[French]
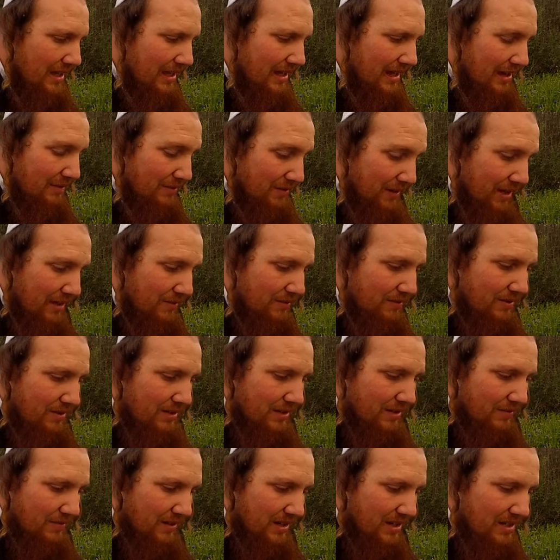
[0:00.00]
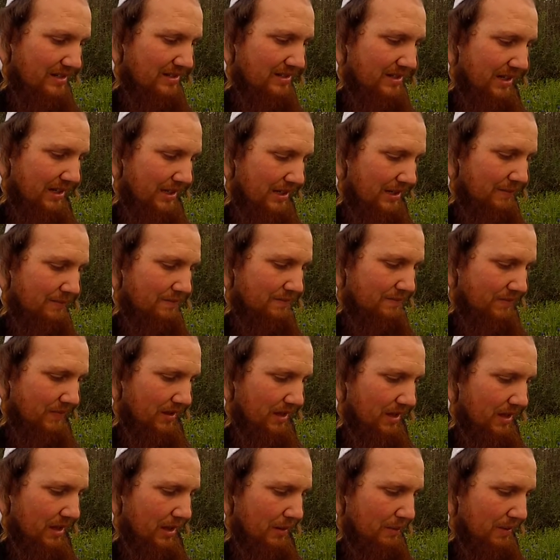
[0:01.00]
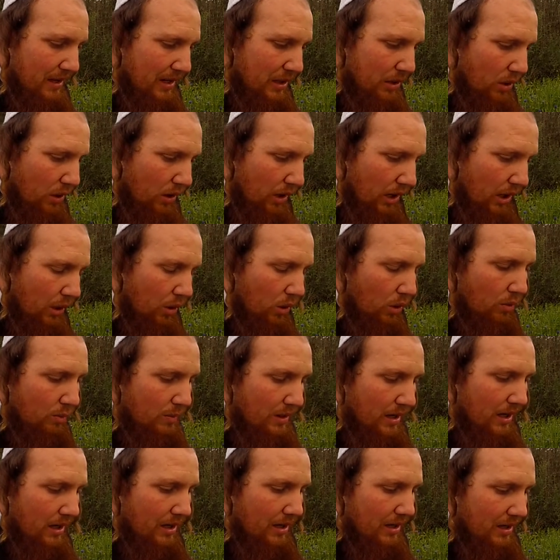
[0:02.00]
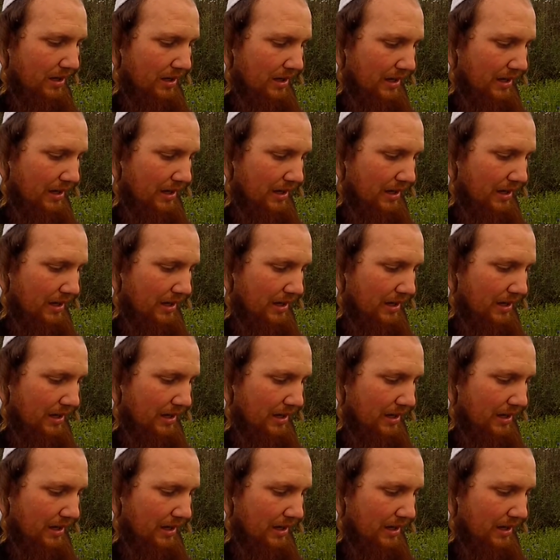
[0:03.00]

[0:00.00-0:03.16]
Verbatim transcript: la vraie vie, Vanitzriim, Mekor Achorma,